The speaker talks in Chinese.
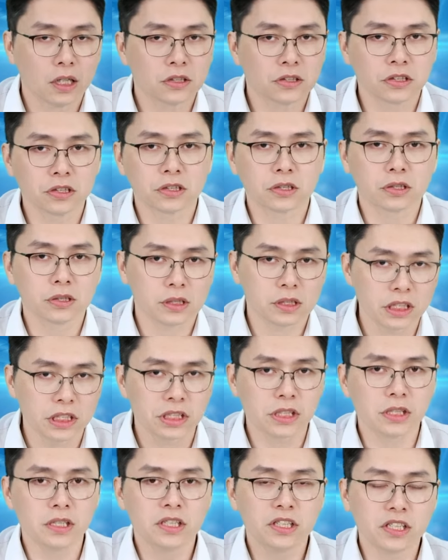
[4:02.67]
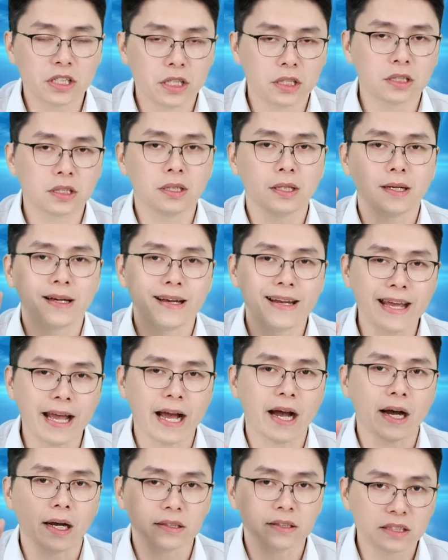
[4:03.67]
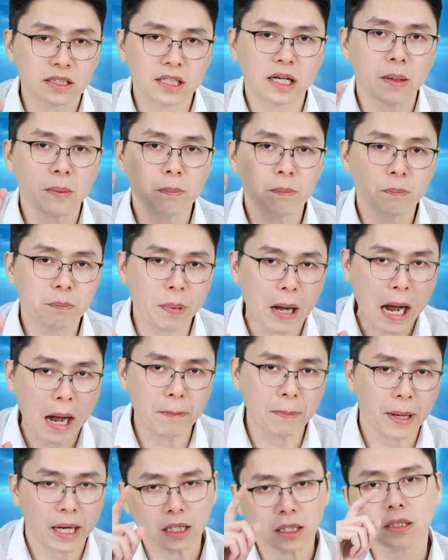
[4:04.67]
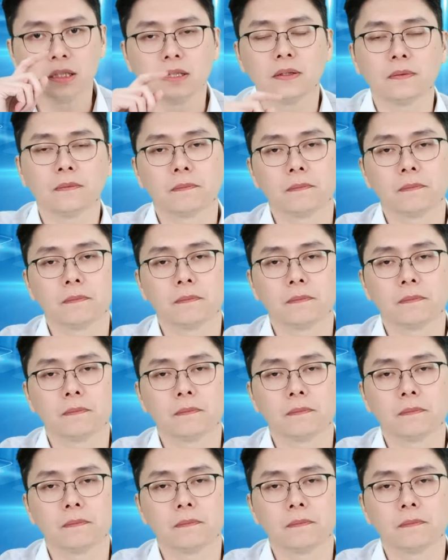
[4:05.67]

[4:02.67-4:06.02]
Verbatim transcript: 的市值已经接近两千八百亿。